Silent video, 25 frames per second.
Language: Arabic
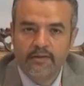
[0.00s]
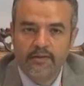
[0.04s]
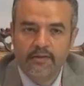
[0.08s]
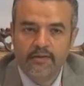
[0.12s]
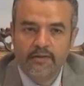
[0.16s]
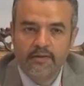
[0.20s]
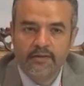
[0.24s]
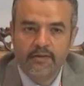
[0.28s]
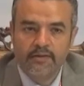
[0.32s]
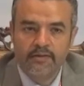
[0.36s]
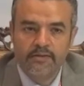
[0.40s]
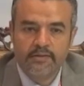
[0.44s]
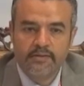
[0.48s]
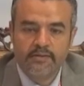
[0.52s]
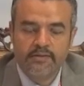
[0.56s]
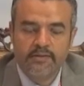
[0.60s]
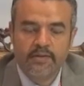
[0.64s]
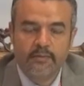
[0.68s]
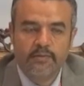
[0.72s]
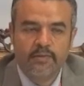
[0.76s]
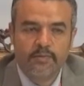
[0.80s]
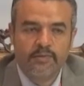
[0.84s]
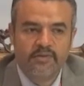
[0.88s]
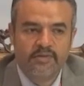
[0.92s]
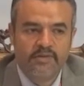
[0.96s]

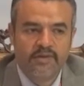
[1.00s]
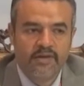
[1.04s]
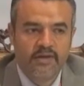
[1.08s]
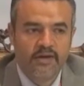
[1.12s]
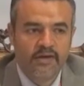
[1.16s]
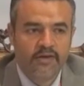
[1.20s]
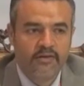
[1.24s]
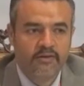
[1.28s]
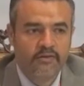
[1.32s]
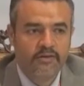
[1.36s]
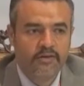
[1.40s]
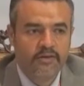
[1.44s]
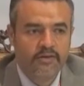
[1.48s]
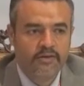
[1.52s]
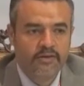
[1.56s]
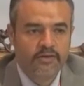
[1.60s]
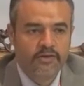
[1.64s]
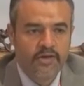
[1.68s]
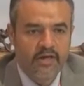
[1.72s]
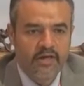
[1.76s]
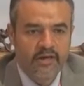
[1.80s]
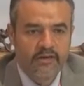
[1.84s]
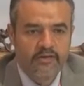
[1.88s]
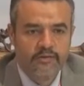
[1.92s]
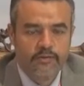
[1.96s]
السيستميب سكان she
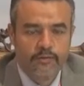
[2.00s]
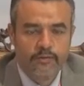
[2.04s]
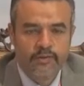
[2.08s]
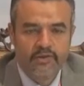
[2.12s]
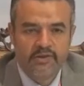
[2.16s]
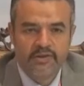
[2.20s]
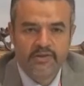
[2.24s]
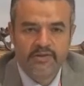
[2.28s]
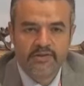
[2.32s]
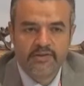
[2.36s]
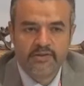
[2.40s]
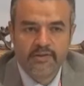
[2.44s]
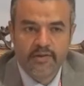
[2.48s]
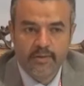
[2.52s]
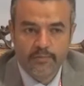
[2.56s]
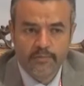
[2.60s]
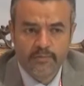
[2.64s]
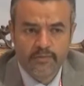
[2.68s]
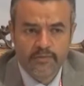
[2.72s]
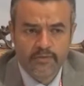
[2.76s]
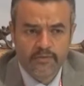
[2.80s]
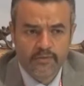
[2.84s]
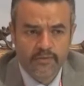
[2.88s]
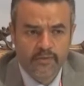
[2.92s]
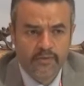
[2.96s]
actually
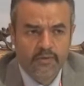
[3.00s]
slipped